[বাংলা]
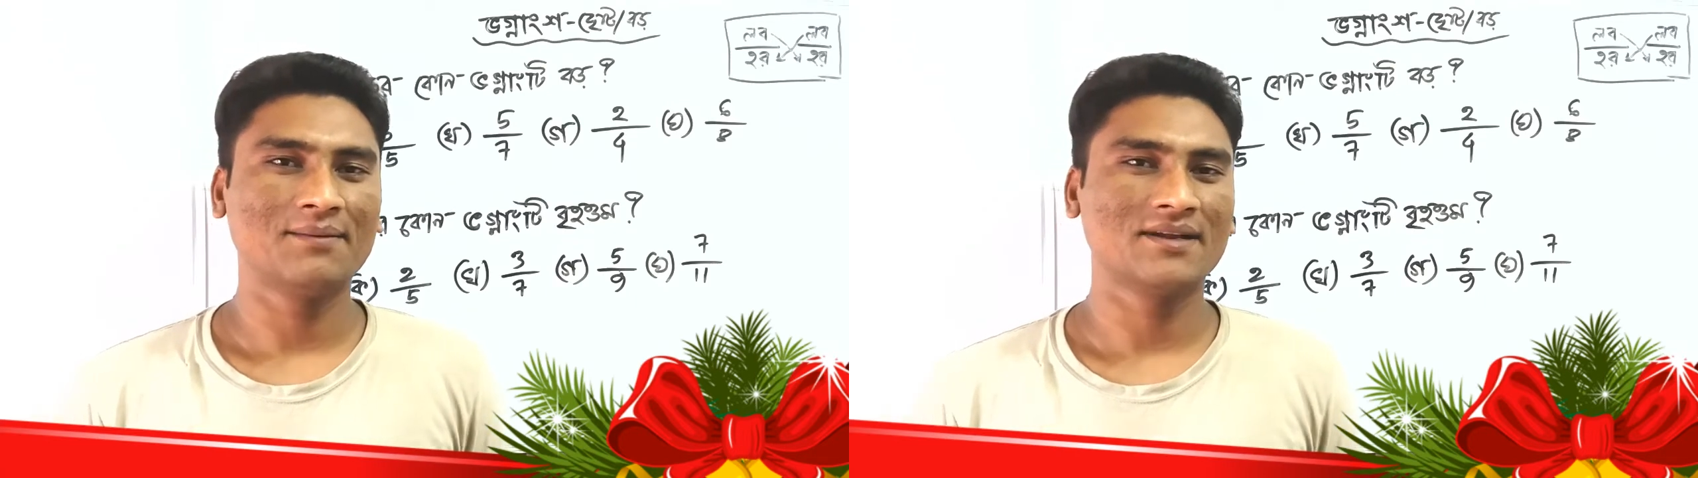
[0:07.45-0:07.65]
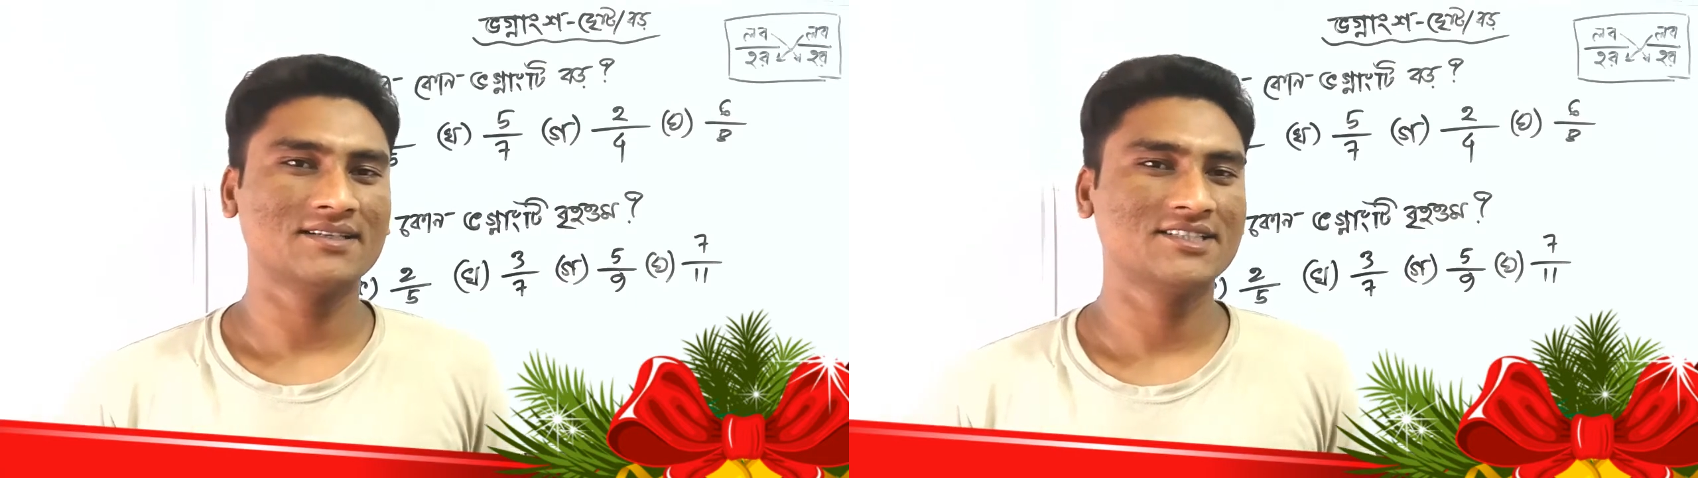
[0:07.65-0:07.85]

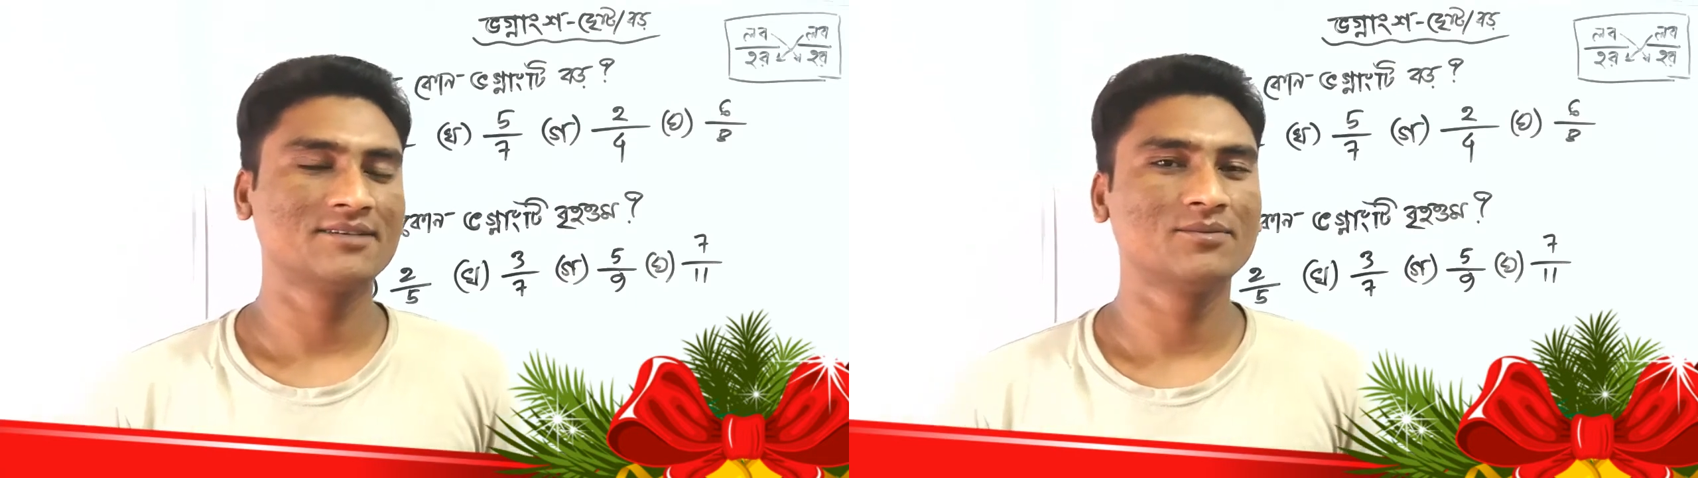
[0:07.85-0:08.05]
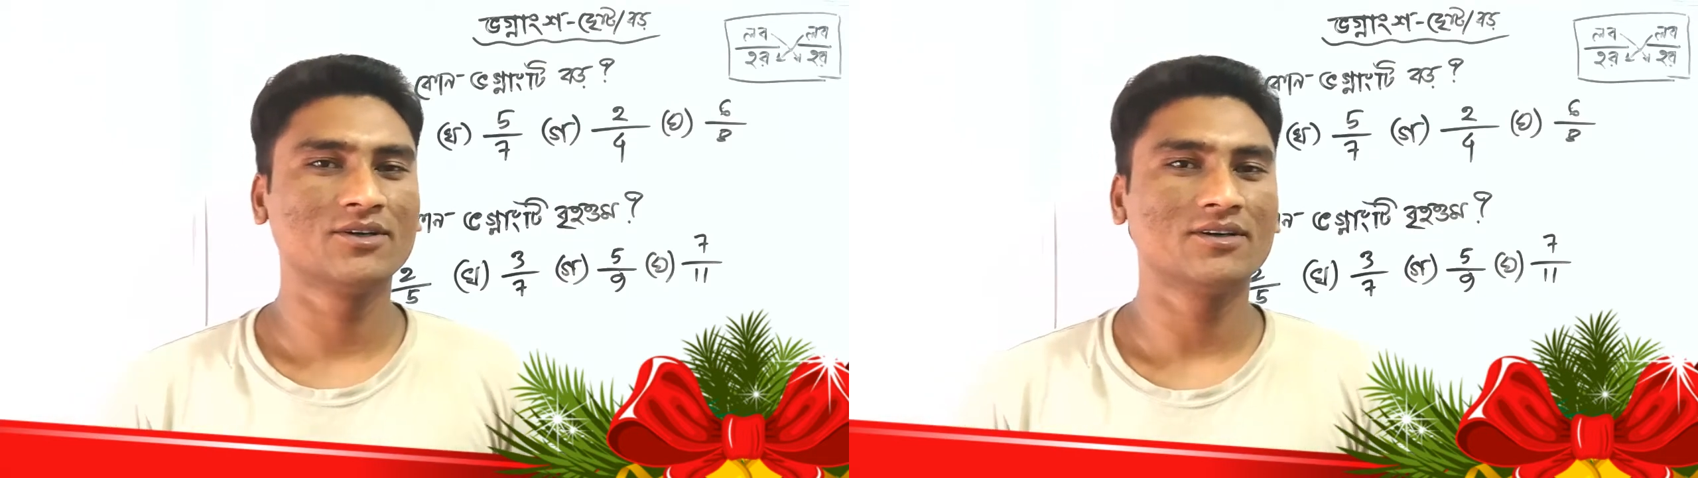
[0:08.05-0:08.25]
আমরা
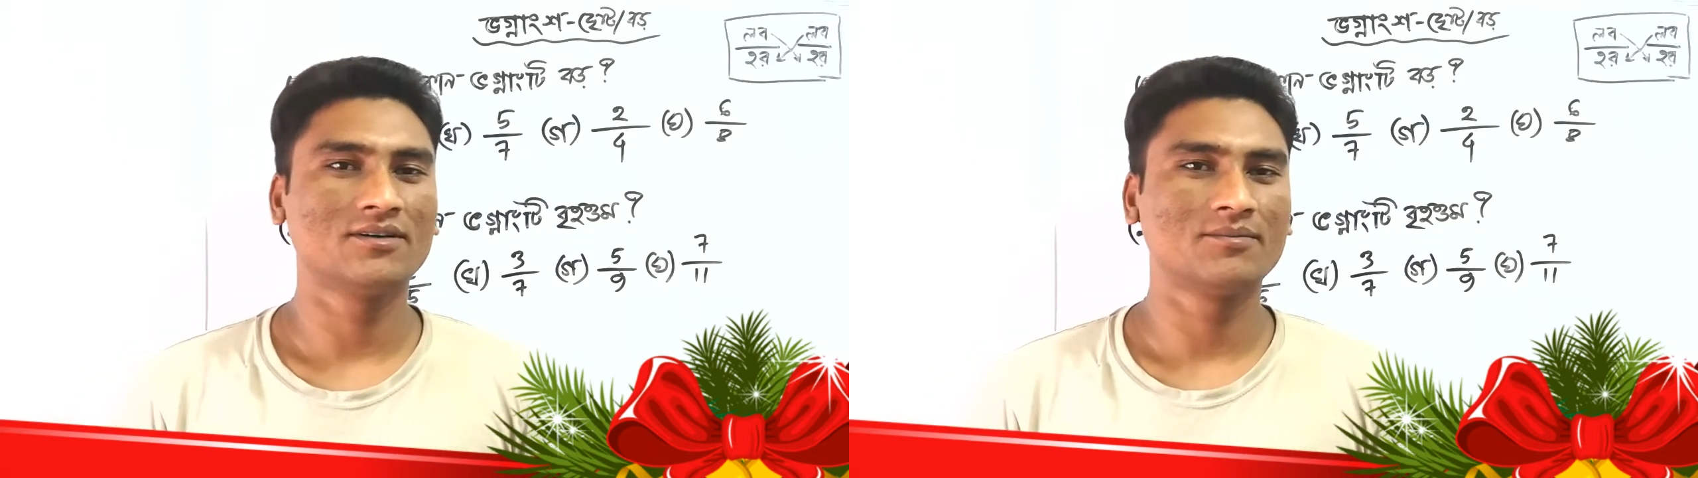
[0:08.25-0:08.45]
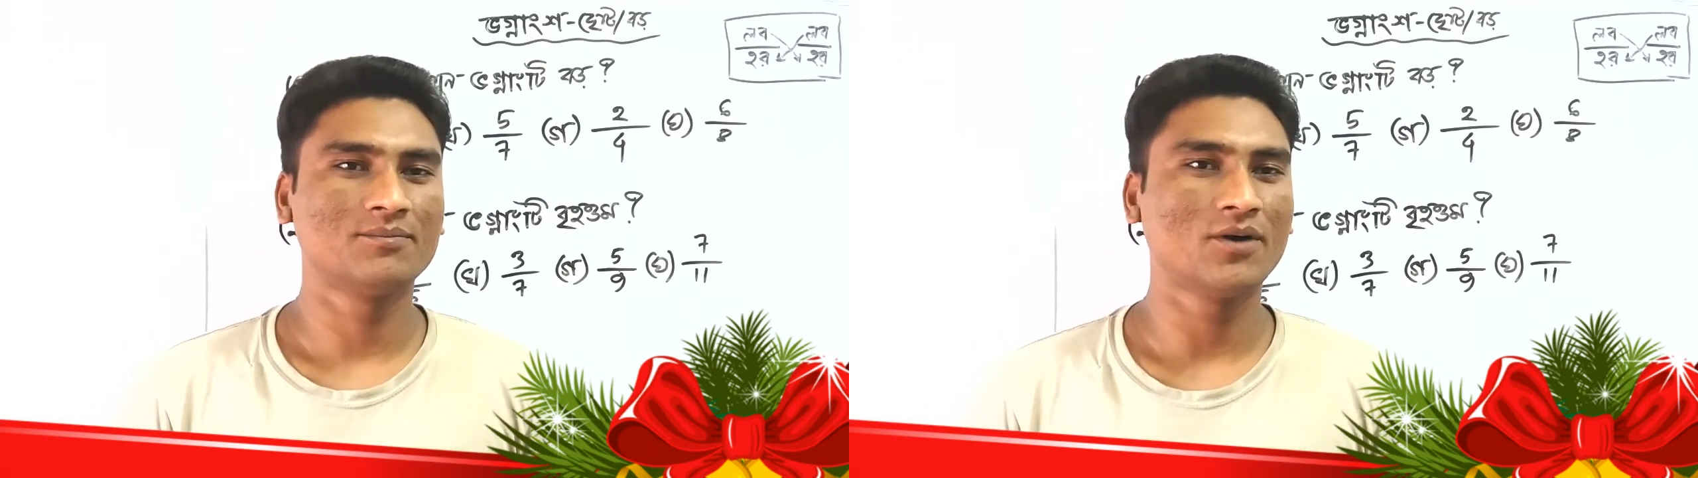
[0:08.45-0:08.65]
শিখব
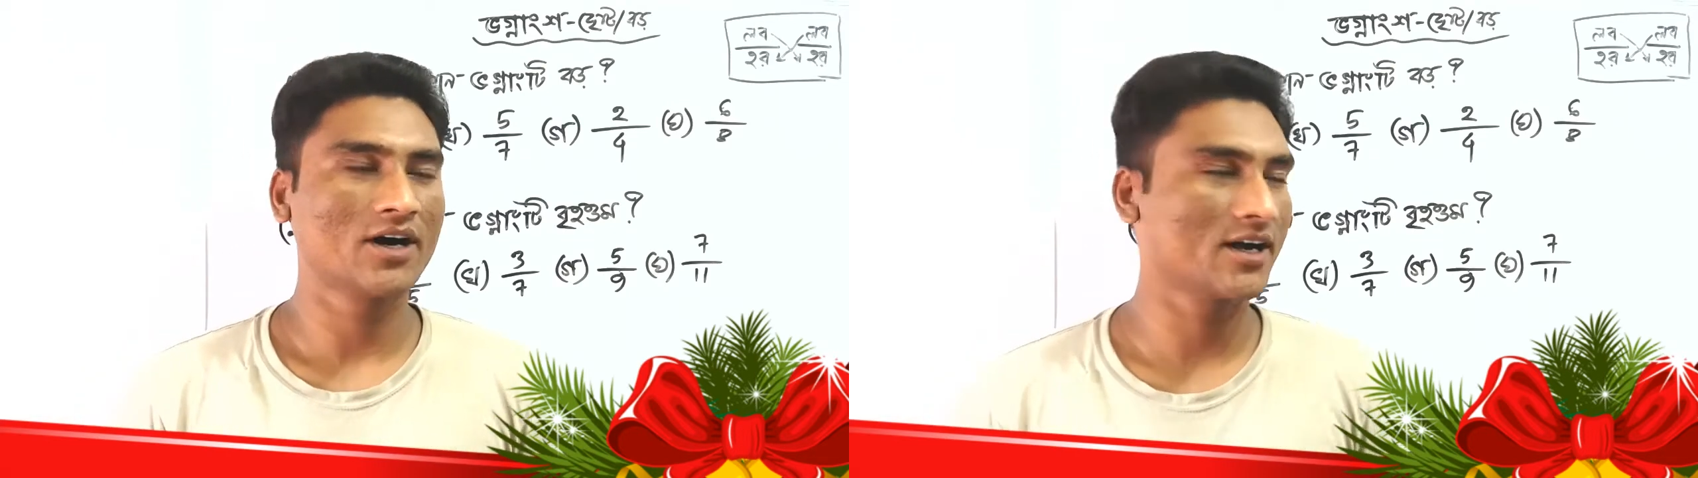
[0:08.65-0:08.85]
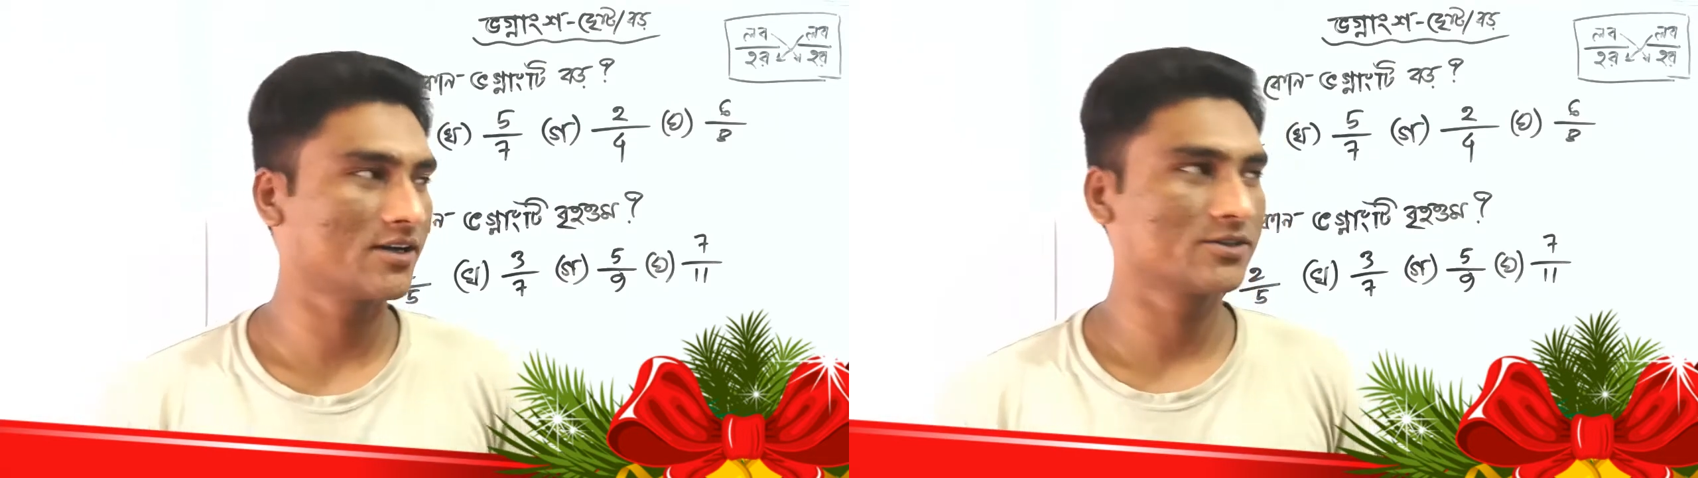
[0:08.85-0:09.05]

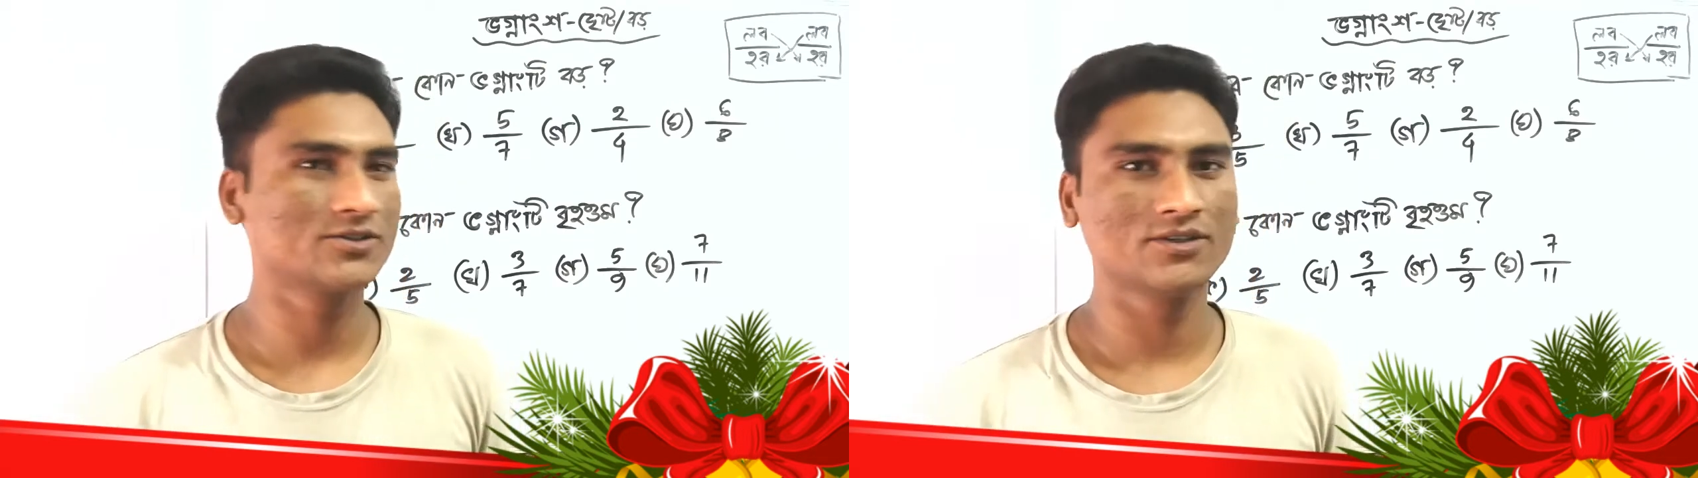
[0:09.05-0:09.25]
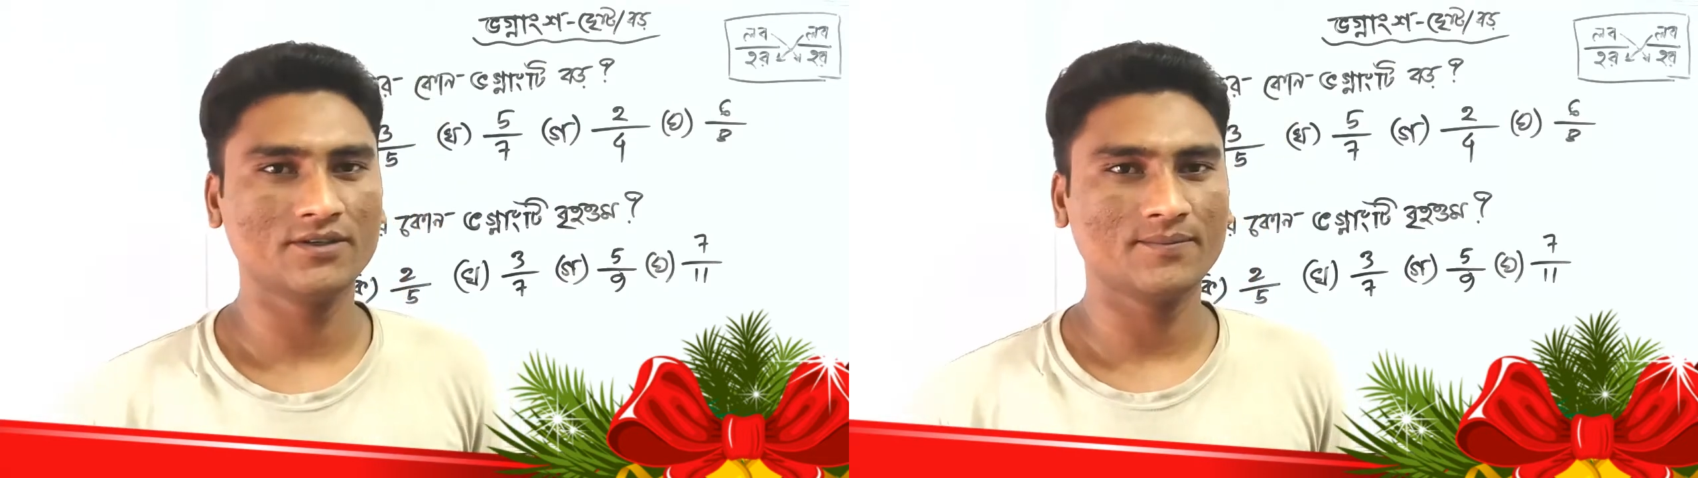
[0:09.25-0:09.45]

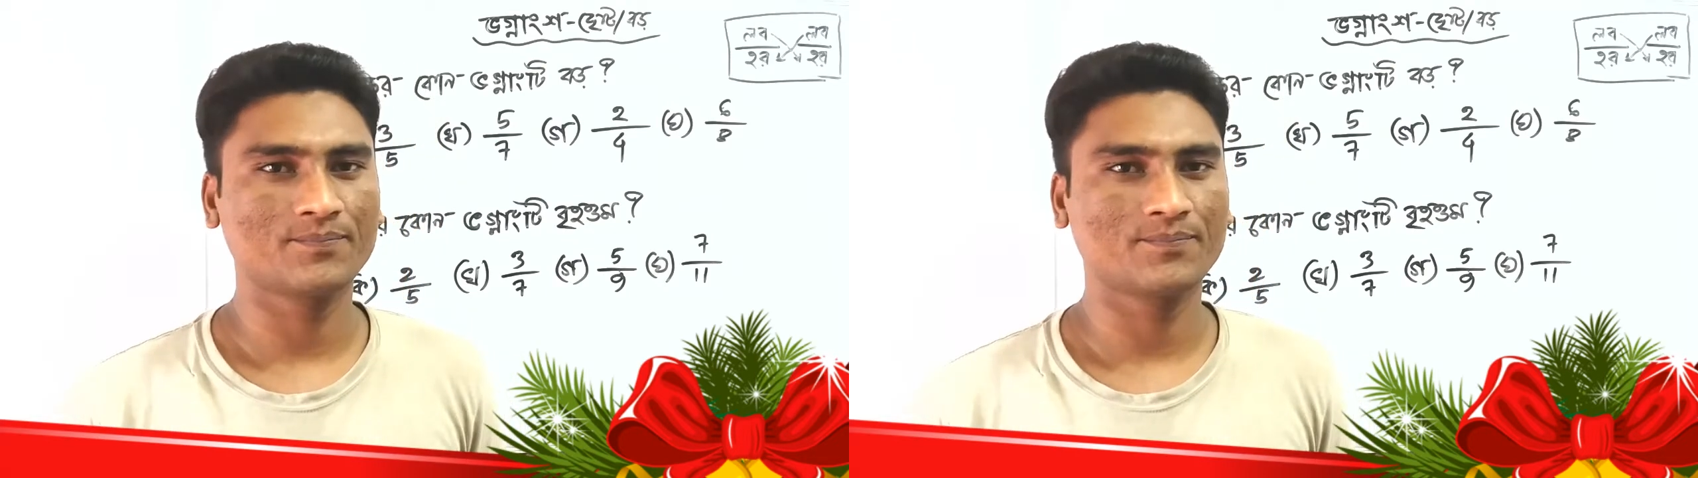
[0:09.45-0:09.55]
ভগ্নাংশ